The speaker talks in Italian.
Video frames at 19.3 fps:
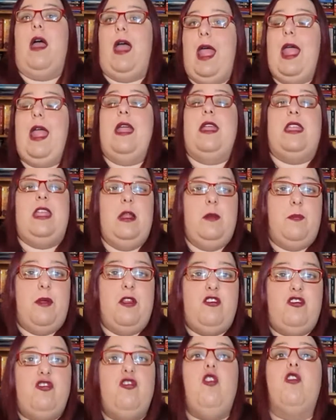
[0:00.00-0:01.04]
è il
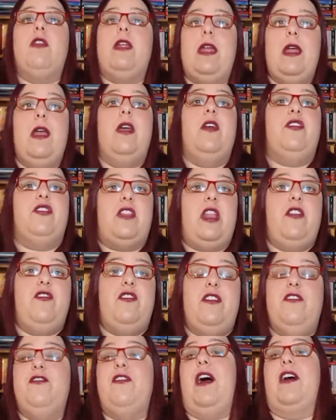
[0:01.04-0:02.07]
peggiore tra i
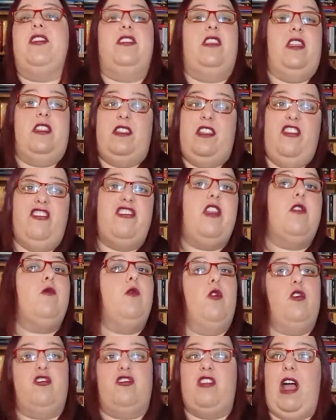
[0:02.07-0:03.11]
film fatti di Star
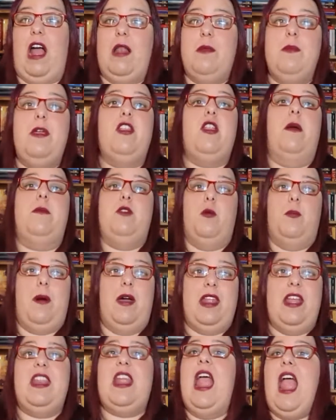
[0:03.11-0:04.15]
Wars, almeno a mio
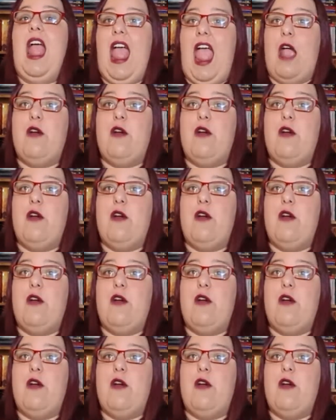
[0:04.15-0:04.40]
parere.